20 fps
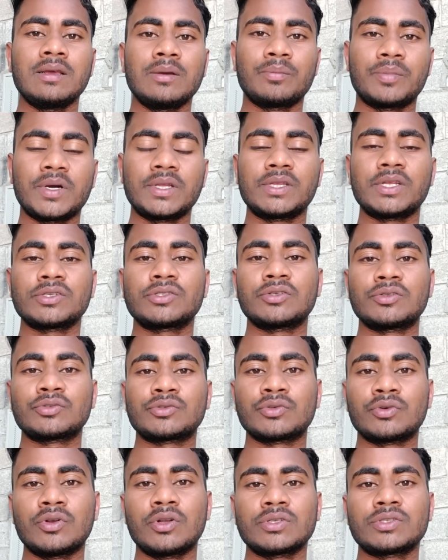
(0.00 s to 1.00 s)
पंद्रह सौ
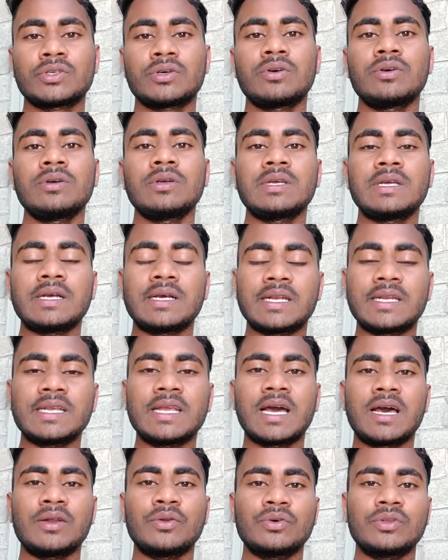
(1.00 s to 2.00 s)
सोलह सौ
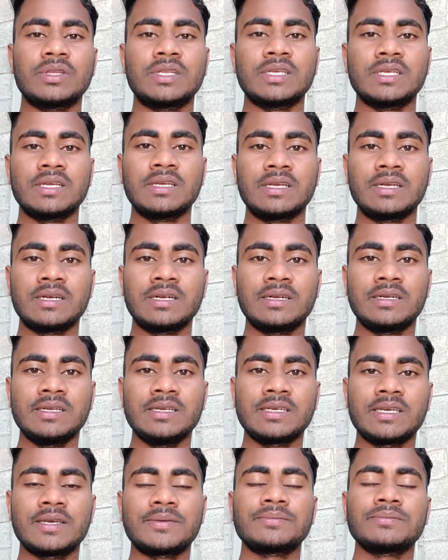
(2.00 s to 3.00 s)
रियाल होती है
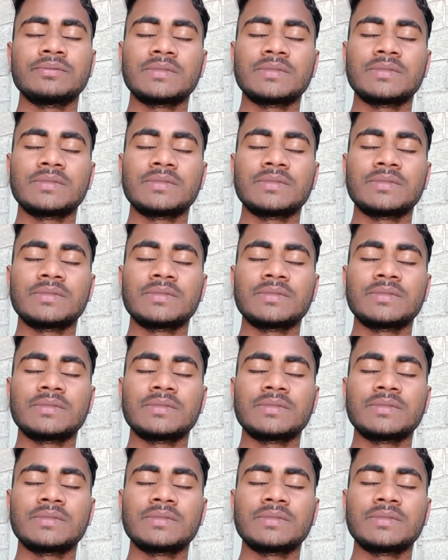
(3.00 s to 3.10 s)
ठीक है